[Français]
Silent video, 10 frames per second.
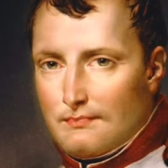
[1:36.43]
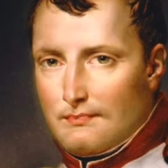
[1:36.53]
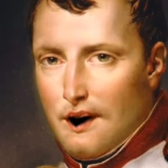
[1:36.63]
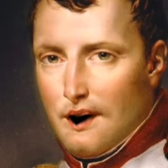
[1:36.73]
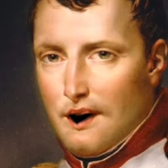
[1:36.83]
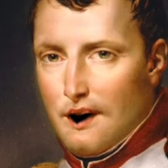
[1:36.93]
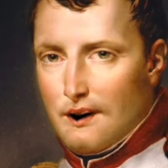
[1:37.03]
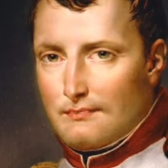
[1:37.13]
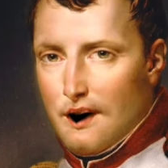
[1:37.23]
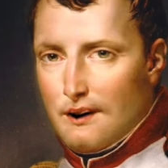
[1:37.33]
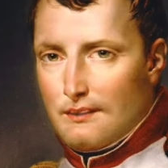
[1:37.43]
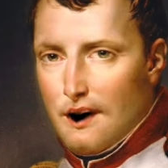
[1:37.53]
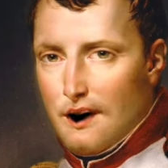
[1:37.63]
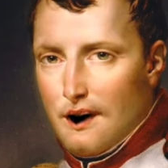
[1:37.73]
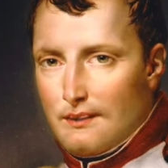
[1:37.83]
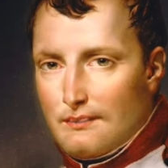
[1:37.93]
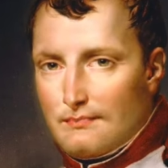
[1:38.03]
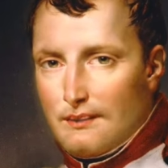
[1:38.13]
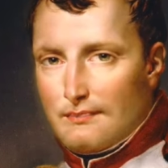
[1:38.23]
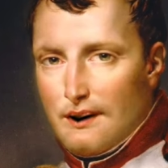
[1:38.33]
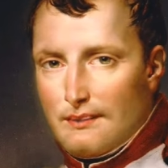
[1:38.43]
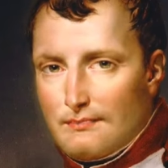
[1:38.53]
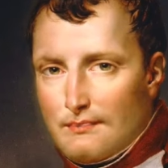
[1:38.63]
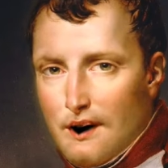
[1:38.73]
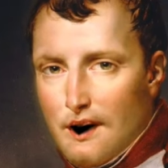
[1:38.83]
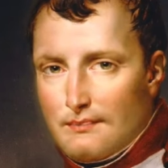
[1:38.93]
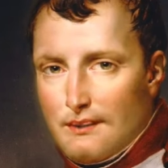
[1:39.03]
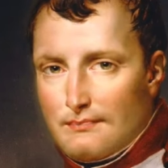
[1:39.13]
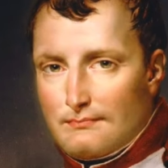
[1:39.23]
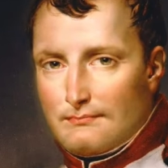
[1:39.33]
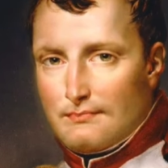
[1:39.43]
Je suis alors banni sur l'île britannique de Sainte-Hélène.